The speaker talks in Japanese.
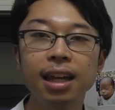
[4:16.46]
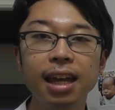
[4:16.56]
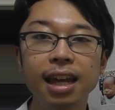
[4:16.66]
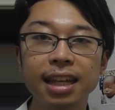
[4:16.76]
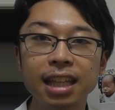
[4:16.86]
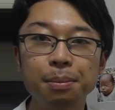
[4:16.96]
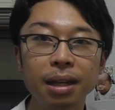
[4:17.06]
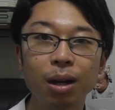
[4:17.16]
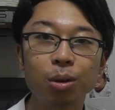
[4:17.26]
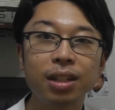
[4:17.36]
えー、痛
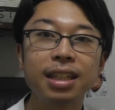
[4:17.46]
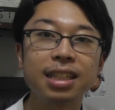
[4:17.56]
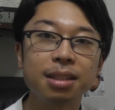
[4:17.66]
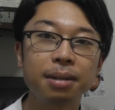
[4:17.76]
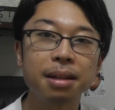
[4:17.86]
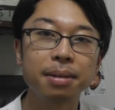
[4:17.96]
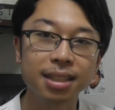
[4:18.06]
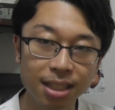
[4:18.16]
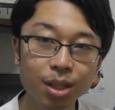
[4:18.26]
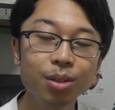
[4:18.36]
みが起きてしまいま
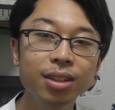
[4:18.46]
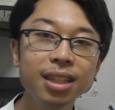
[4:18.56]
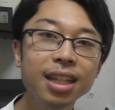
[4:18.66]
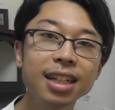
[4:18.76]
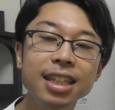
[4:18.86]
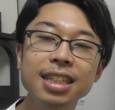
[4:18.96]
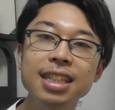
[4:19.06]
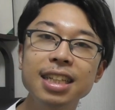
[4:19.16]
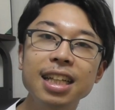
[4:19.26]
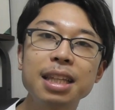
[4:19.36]
すよって
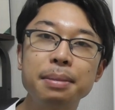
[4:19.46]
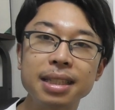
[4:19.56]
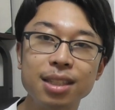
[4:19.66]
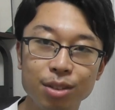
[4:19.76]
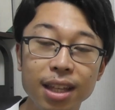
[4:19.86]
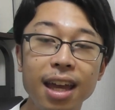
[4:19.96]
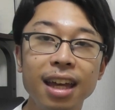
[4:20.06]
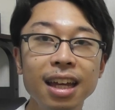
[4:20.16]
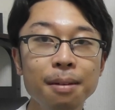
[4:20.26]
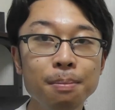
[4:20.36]
形になってますので、
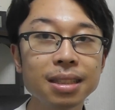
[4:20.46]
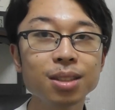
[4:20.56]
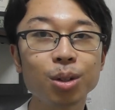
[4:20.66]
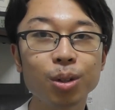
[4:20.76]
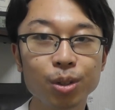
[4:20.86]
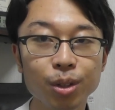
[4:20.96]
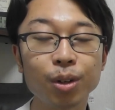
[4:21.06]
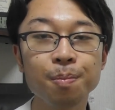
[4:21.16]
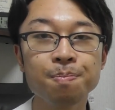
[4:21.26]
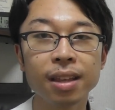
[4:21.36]
まずここ
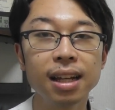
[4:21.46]
の、